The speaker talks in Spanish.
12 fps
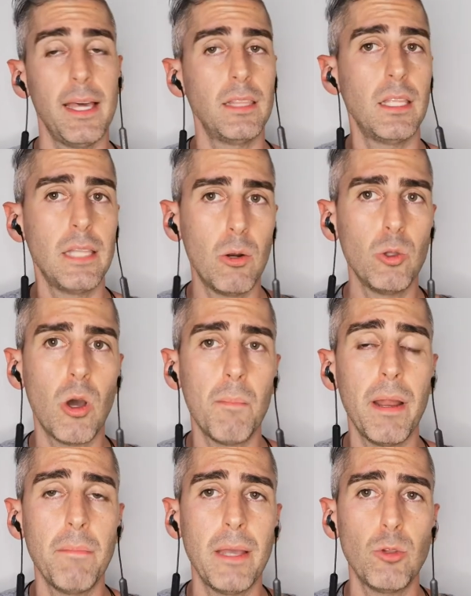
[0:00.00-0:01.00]
y de tener un
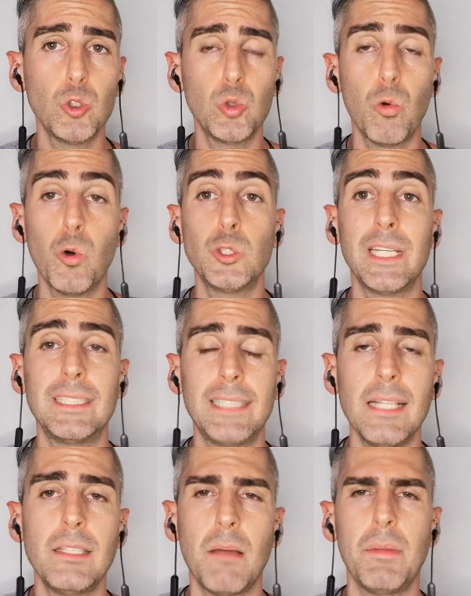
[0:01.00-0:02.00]
hombre menos, tuvo
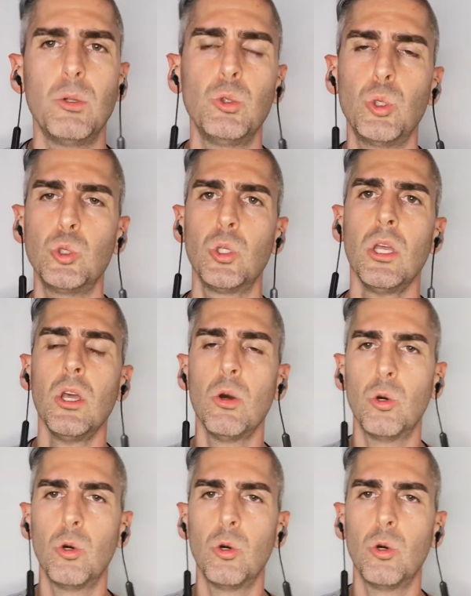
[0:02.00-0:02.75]
60 minutos